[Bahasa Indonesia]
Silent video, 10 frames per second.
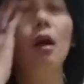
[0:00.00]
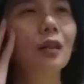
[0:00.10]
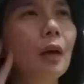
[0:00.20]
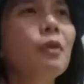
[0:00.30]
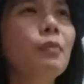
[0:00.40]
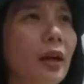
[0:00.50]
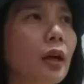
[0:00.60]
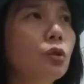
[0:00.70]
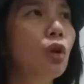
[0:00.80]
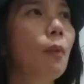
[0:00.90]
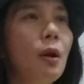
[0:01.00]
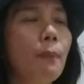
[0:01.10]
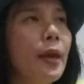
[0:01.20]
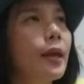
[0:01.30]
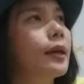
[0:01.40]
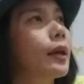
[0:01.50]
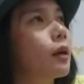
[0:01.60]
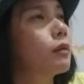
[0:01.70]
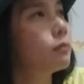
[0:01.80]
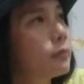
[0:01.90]
tapi mereka juga berpikir,
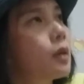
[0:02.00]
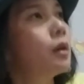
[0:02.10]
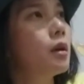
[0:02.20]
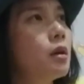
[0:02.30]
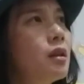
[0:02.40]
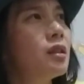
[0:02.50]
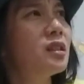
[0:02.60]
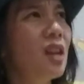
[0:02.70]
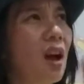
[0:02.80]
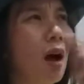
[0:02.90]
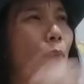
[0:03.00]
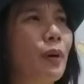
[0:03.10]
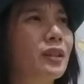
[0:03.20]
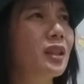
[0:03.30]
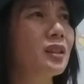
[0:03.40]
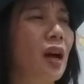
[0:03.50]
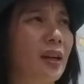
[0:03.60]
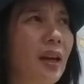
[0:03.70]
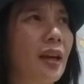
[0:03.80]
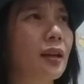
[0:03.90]
siapa sih
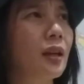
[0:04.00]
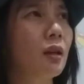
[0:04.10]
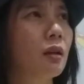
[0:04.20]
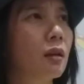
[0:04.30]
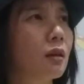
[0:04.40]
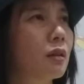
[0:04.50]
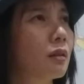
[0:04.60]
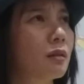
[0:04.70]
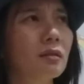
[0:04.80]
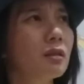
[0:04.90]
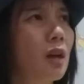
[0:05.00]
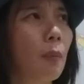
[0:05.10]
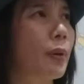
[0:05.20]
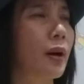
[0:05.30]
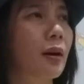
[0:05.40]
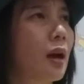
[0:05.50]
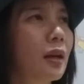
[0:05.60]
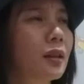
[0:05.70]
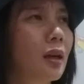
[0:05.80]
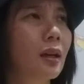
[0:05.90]
kakek ini? Tidak pernah
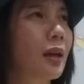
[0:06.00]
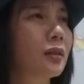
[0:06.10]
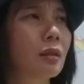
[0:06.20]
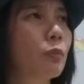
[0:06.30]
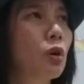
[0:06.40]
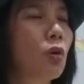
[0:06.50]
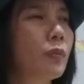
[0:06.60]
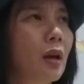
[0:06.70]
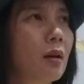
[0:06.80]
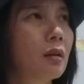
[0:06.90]
kita lihat sebelumnya.